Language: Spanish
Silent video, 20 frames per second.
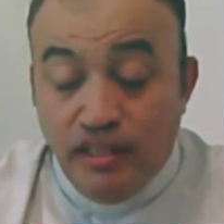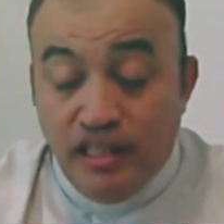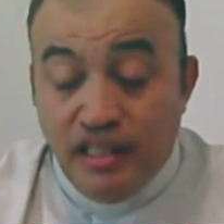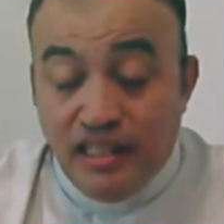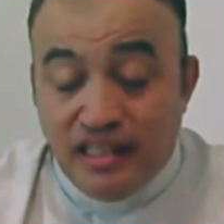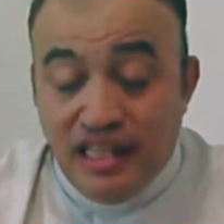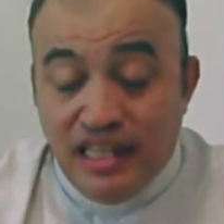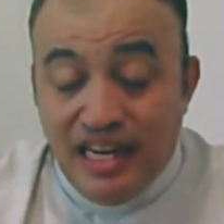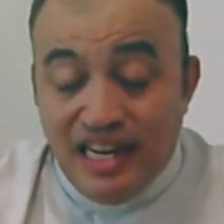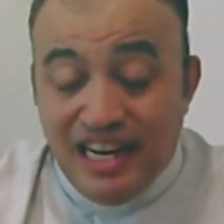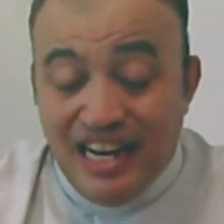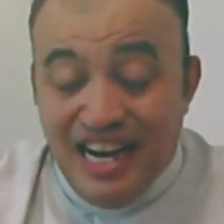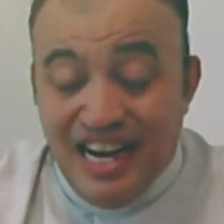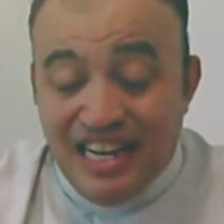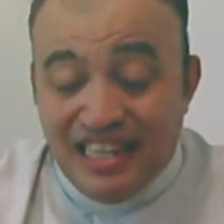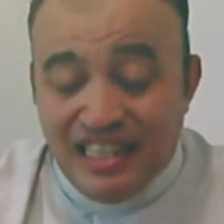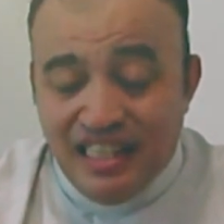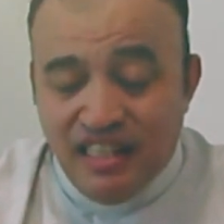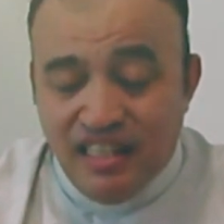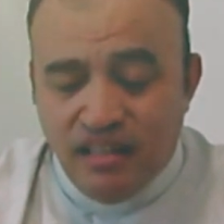a estar
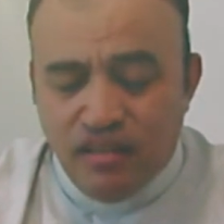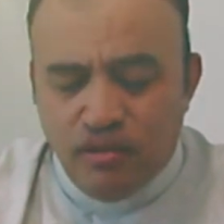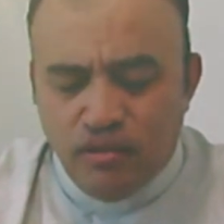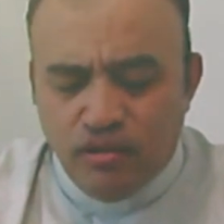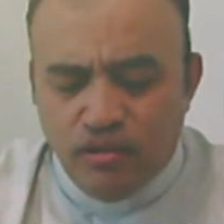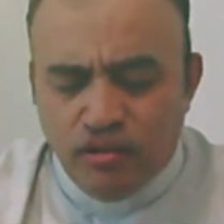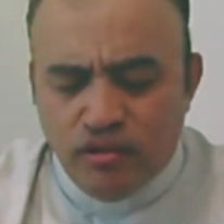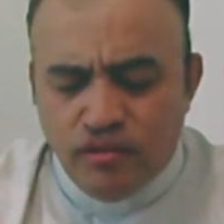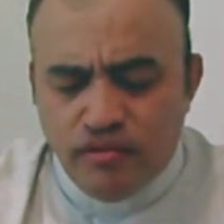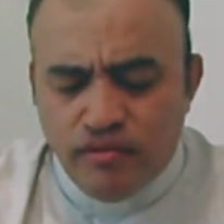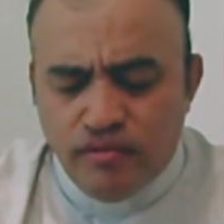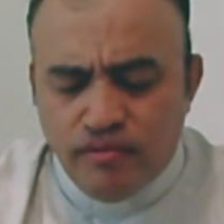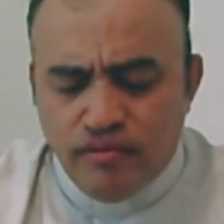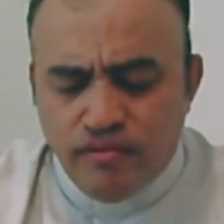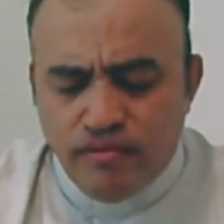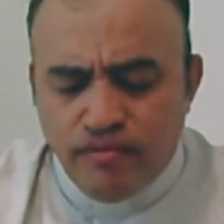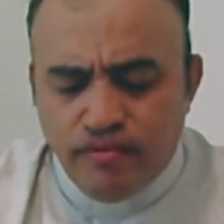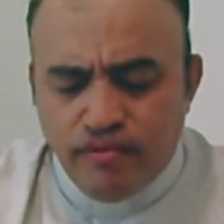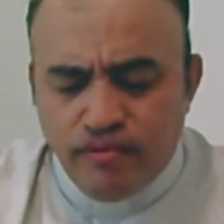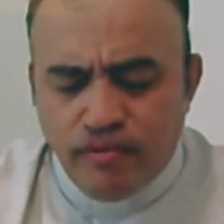atentos
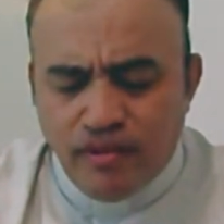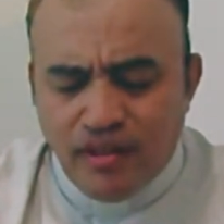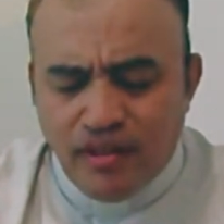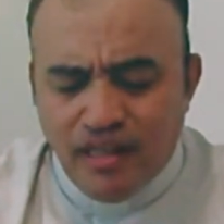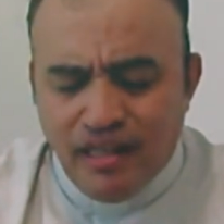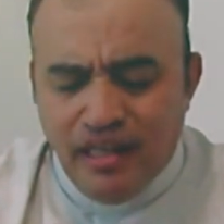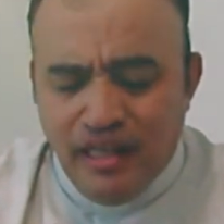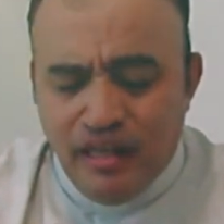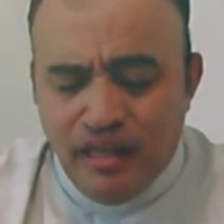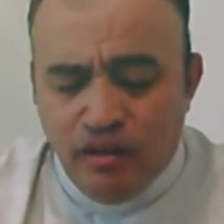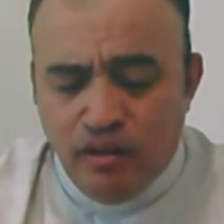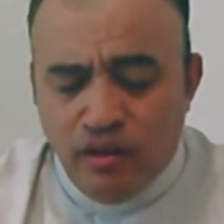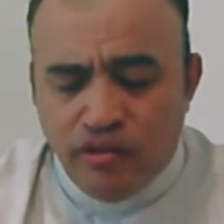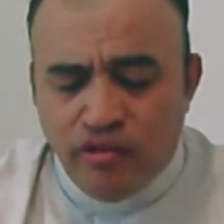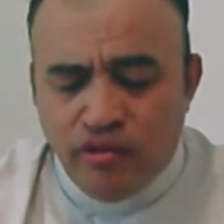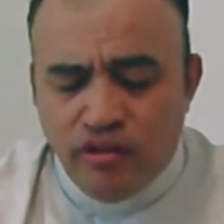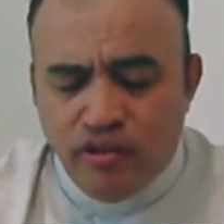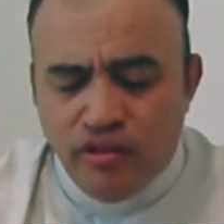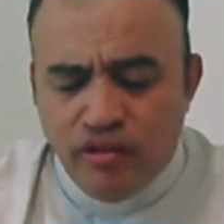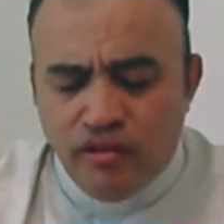en
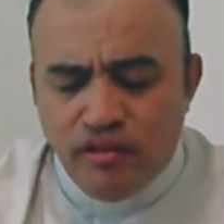oración.